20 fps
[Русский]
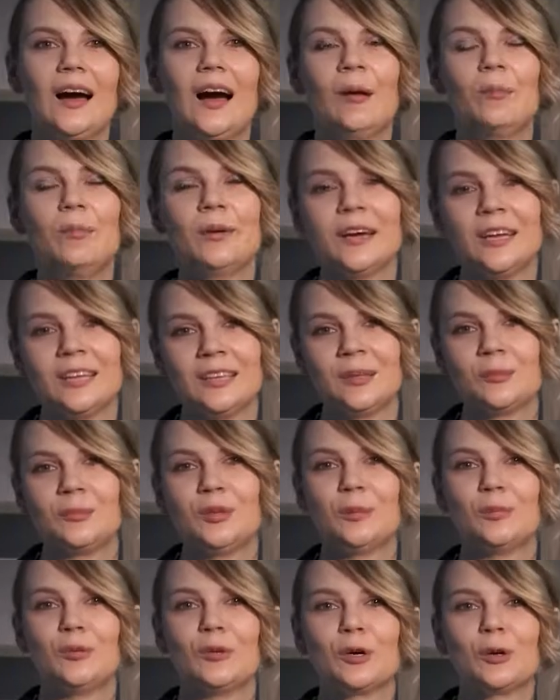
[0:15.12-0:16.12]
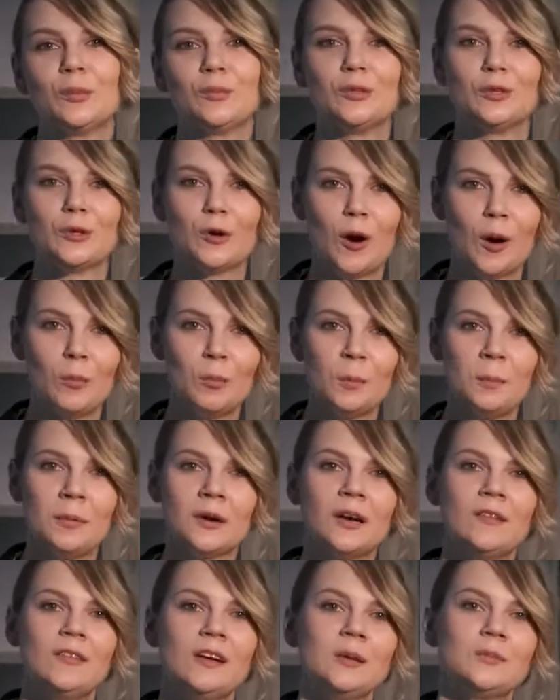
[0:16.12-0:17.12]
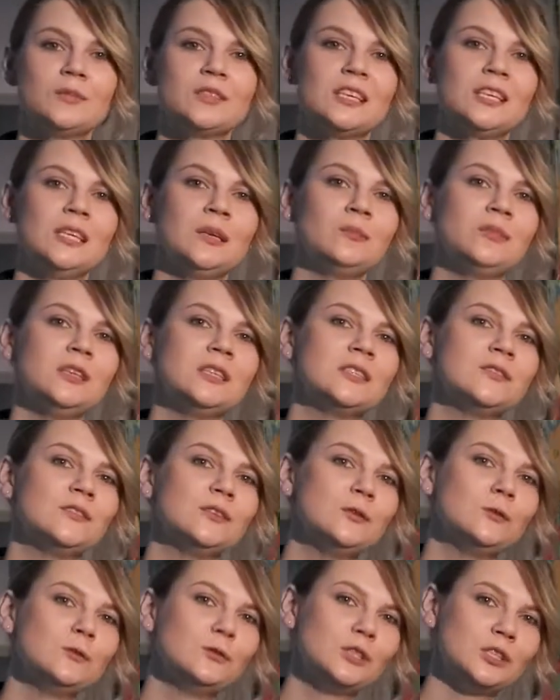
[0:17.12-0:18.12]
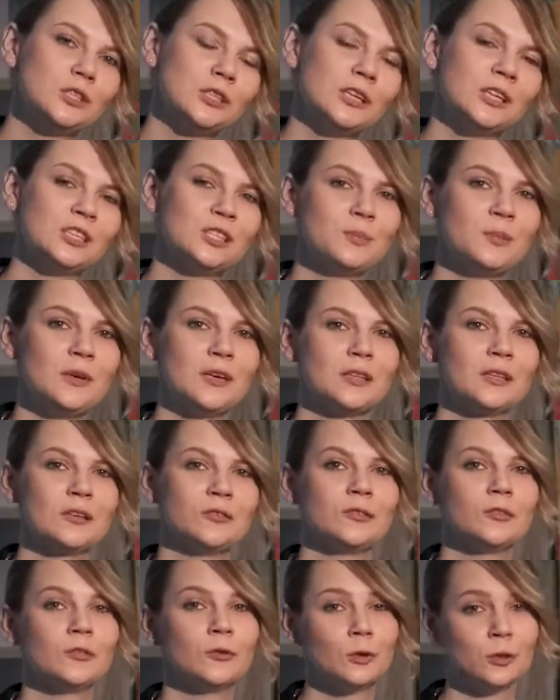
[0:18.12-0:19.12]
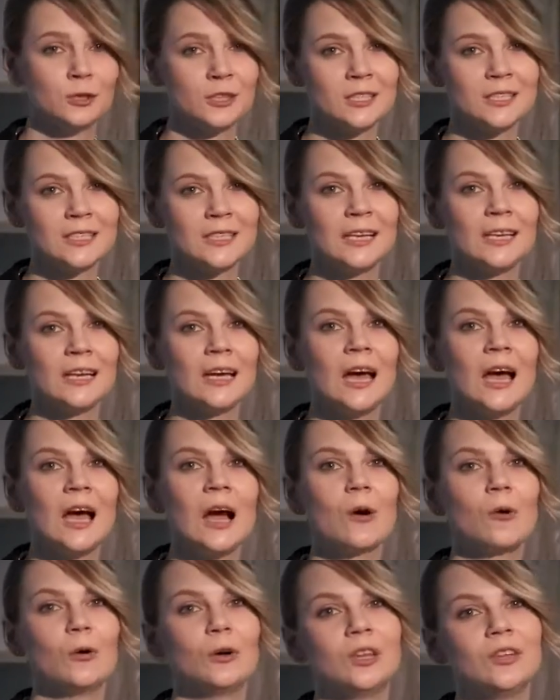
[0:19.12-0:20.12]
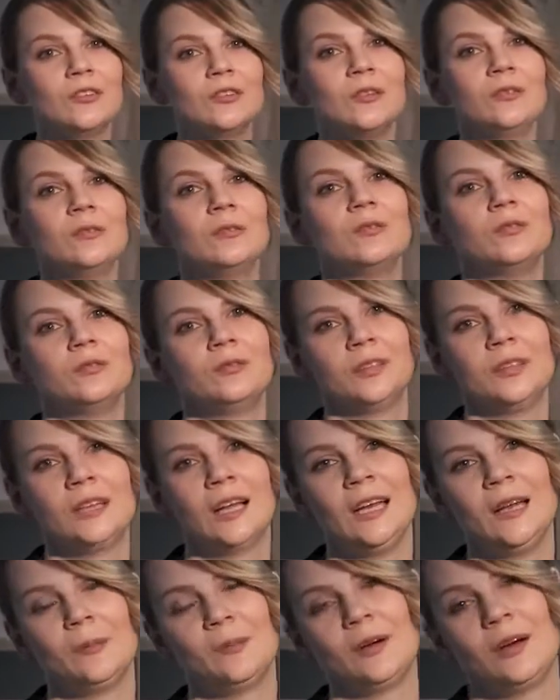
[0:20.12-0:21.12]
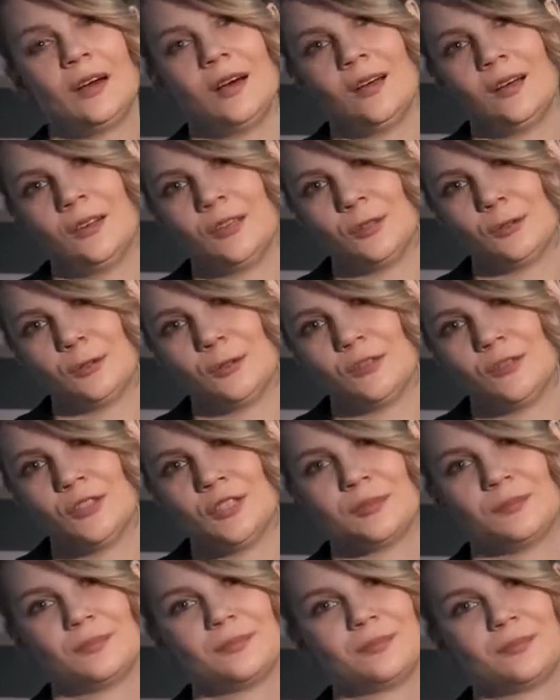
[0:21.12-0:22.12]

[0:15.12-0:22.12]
Об этом и многом другом мы поговорим с одним из ведущих экспертов в отрасли, Котовым Виталием Анатольевичем.